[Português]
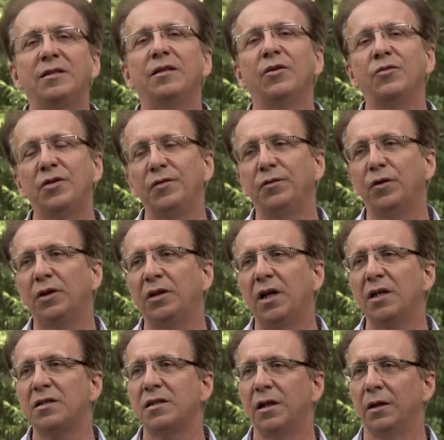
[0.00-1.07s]
estão se
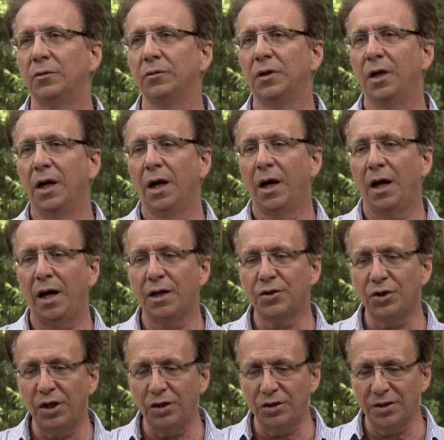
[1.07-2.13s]
fortalecendo. A
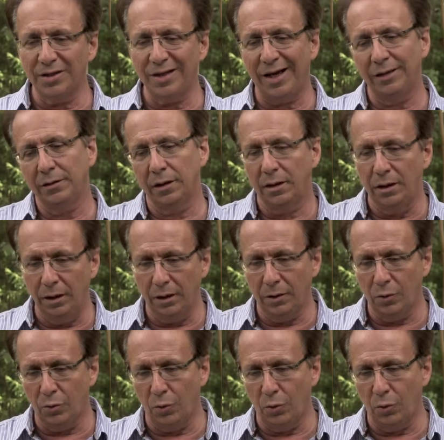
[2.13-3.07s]
gente sai daqui